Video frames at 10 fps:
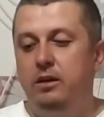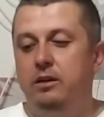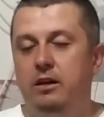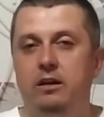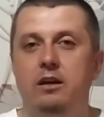
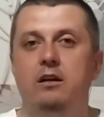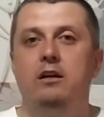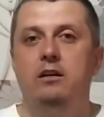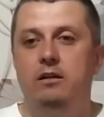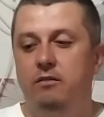И
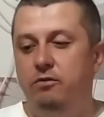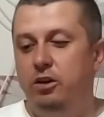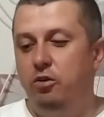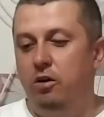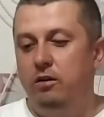таких
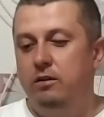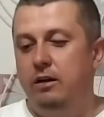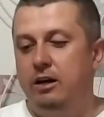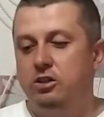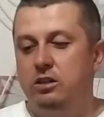видео
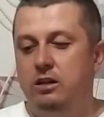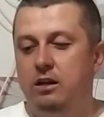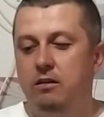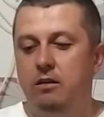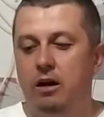каждый
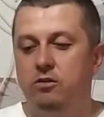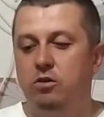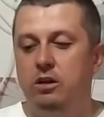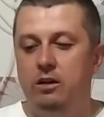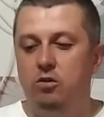день
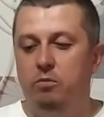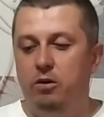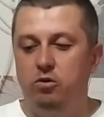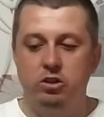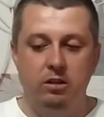одно на одно
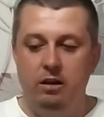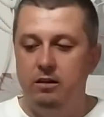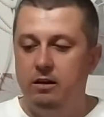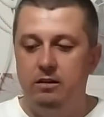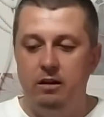похоже.
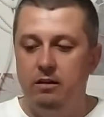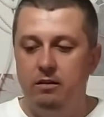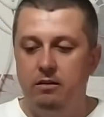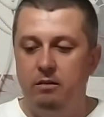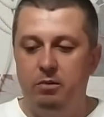Нет, это
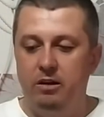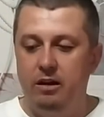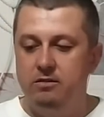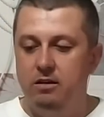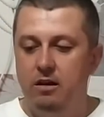не про
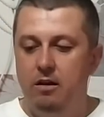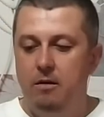нас.